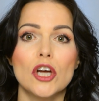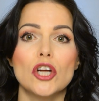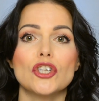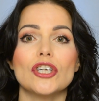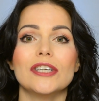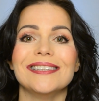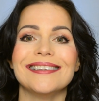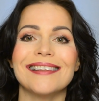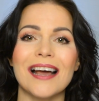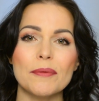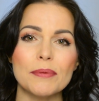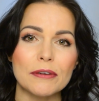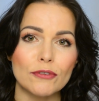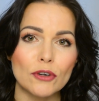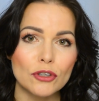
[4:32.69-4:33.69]
Czyli
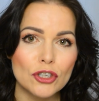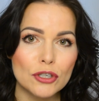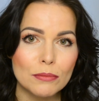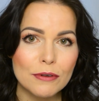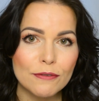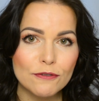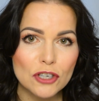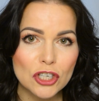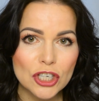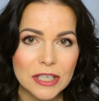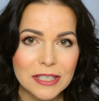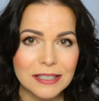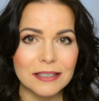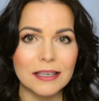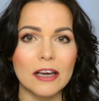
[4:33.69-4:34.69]
najpierw kończymy
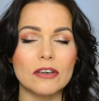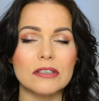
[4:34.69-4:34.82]
wszystkie